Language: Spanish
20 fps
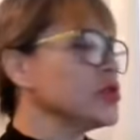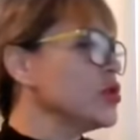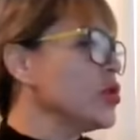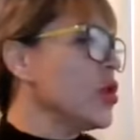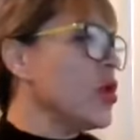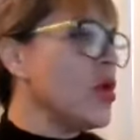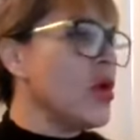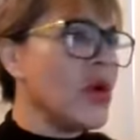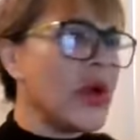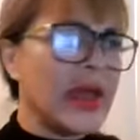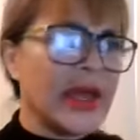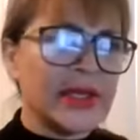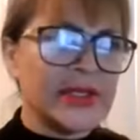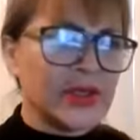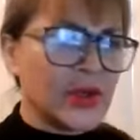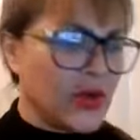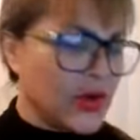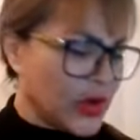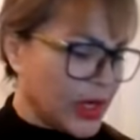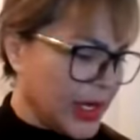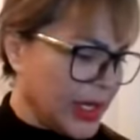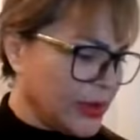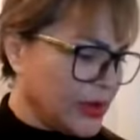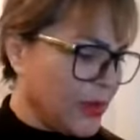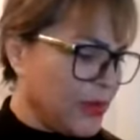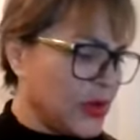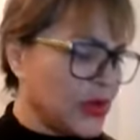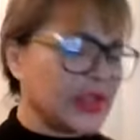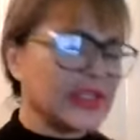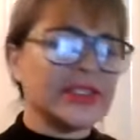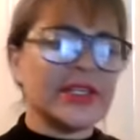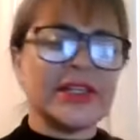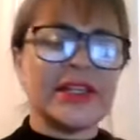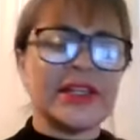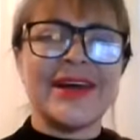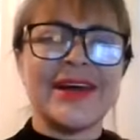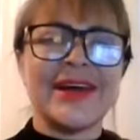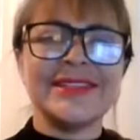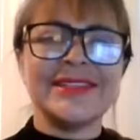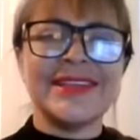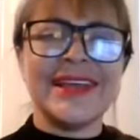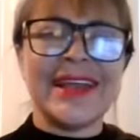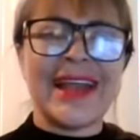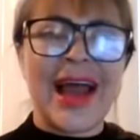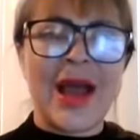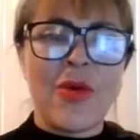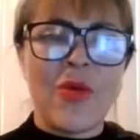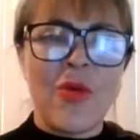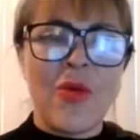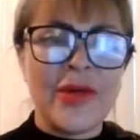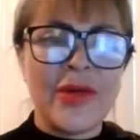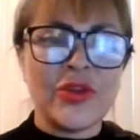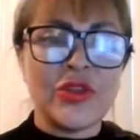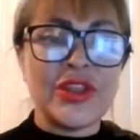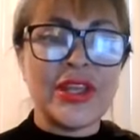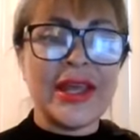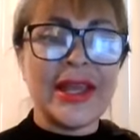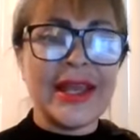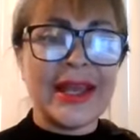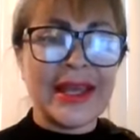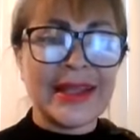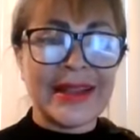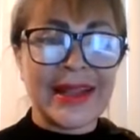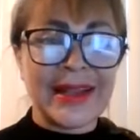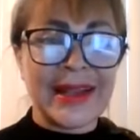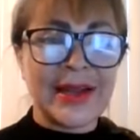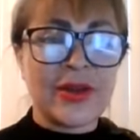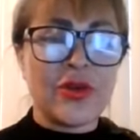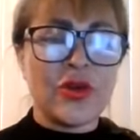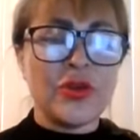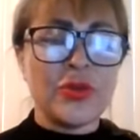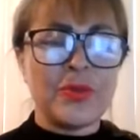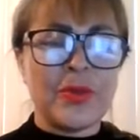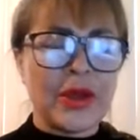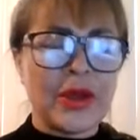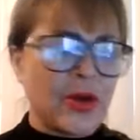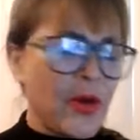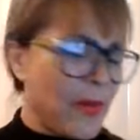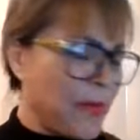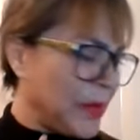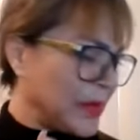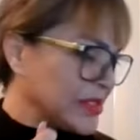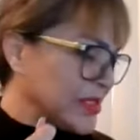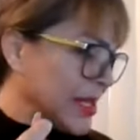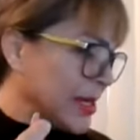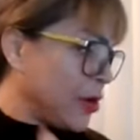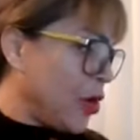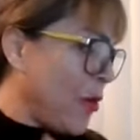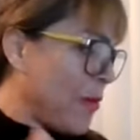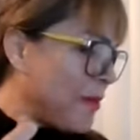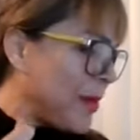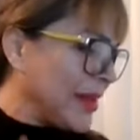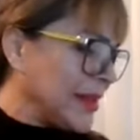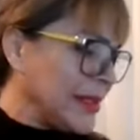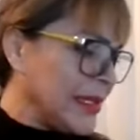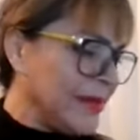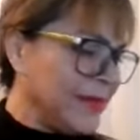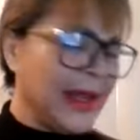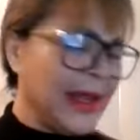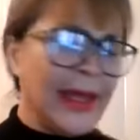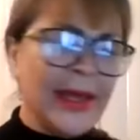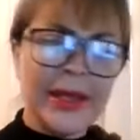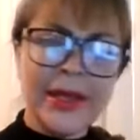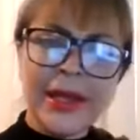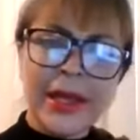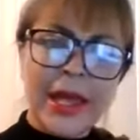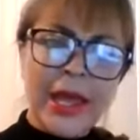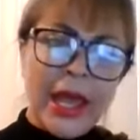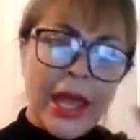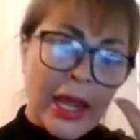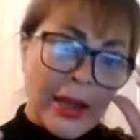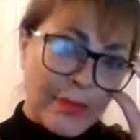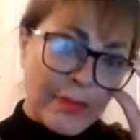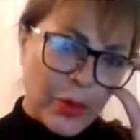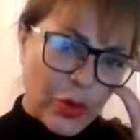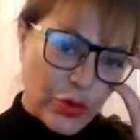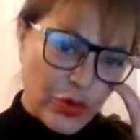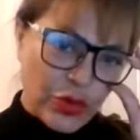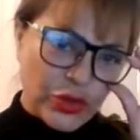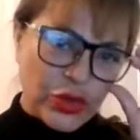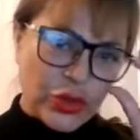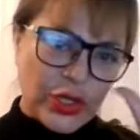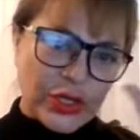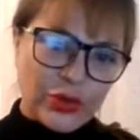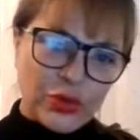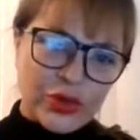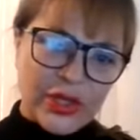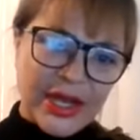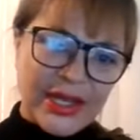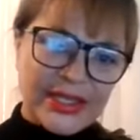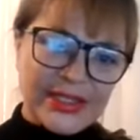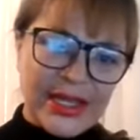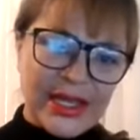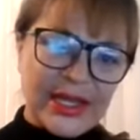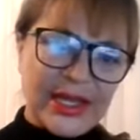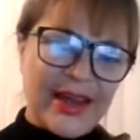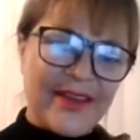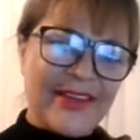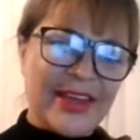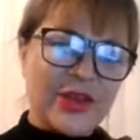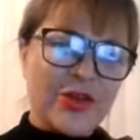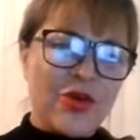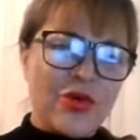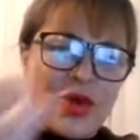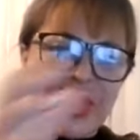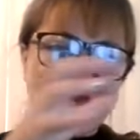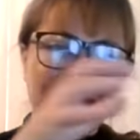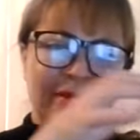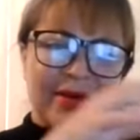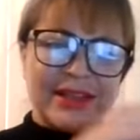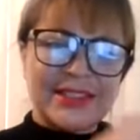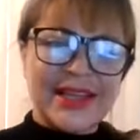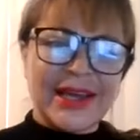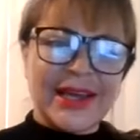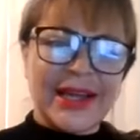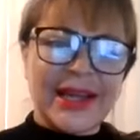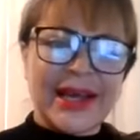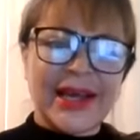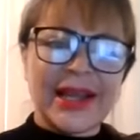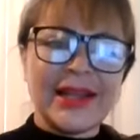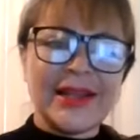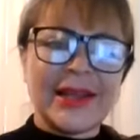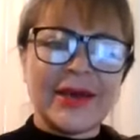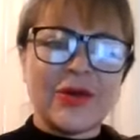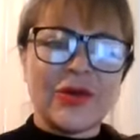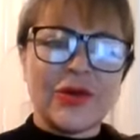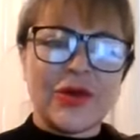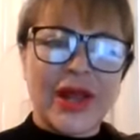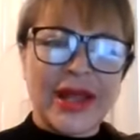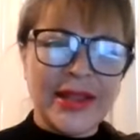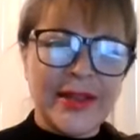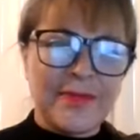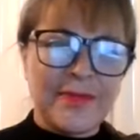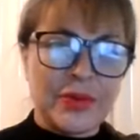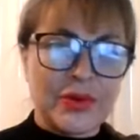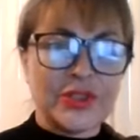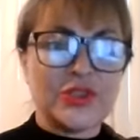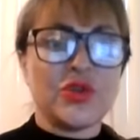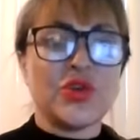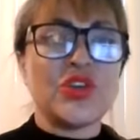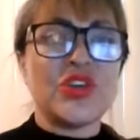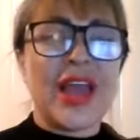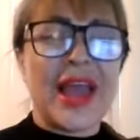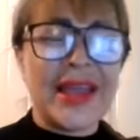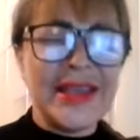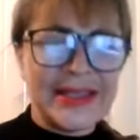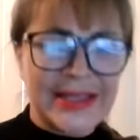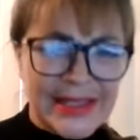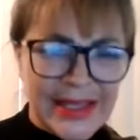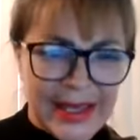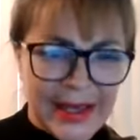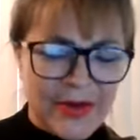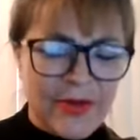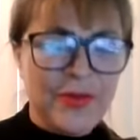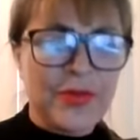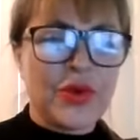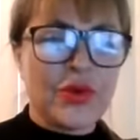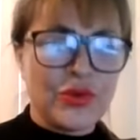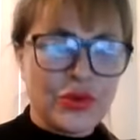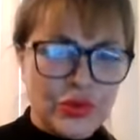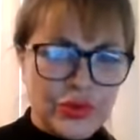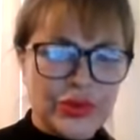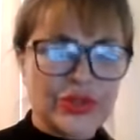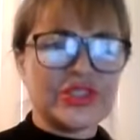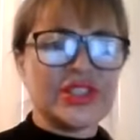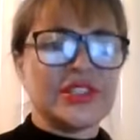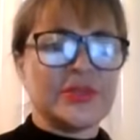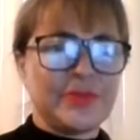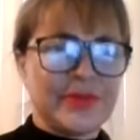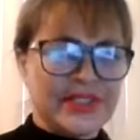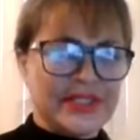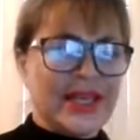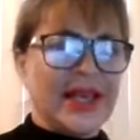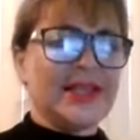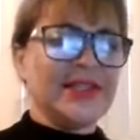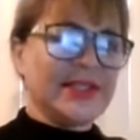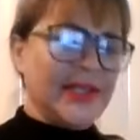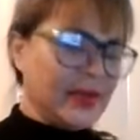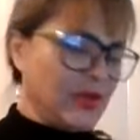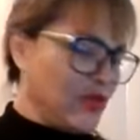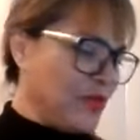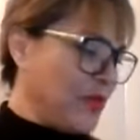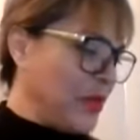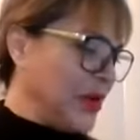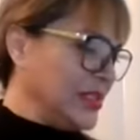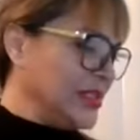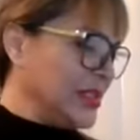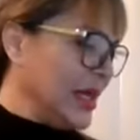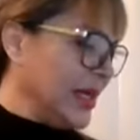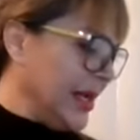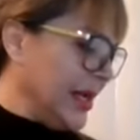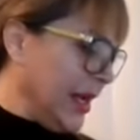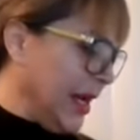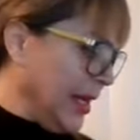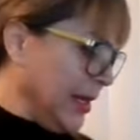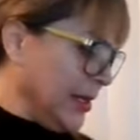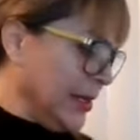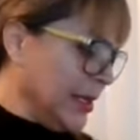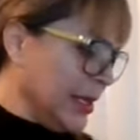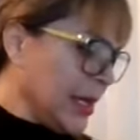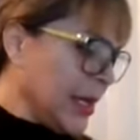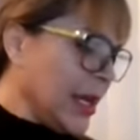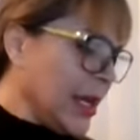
No es correcto porque se te va a hacer aguado, tiene que tener, ser compatible el producto que tú traigas en el cabello o el que vas a agregar al colorante, por eso ya hicieron productos especiales que tú puedes agregar.